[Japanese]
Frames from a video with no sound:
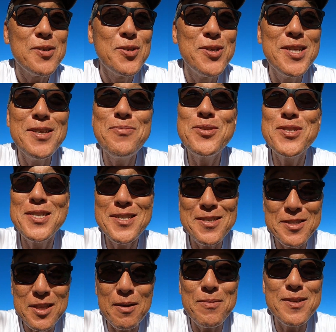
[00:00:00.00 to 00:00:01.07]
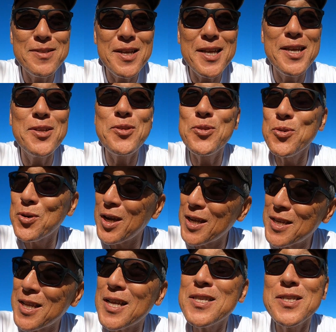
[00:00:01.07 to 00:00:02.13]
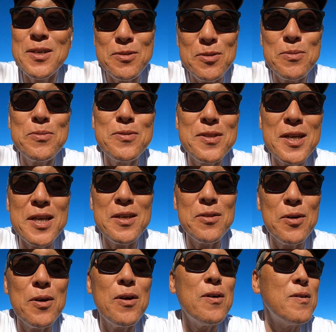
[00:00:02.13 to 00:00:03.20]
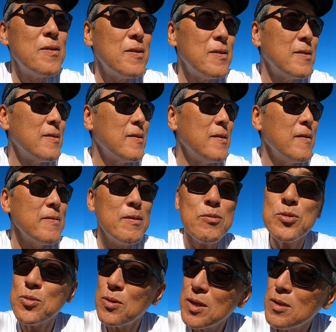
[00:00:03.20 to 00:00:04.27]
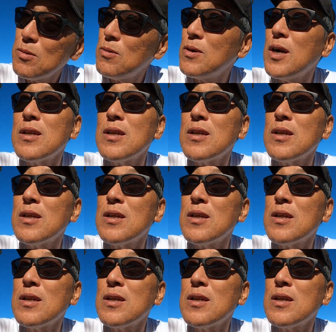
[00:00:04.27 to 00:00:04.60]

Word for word: クリームチーズ食べるだけの動画になっちゃうと思うんだけどでもそれの方